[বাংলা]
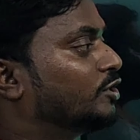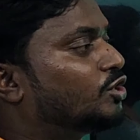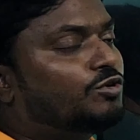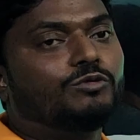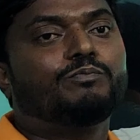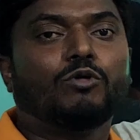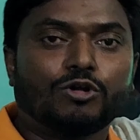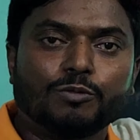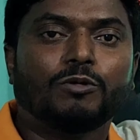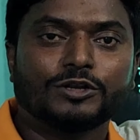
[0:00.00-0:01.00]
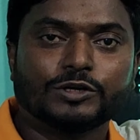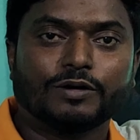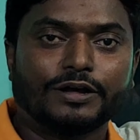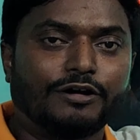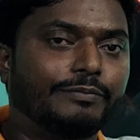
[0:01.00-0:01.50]
যখন পরপদ
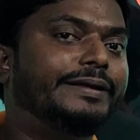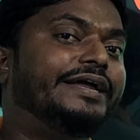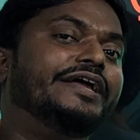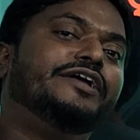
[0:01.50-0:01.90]
করা হবে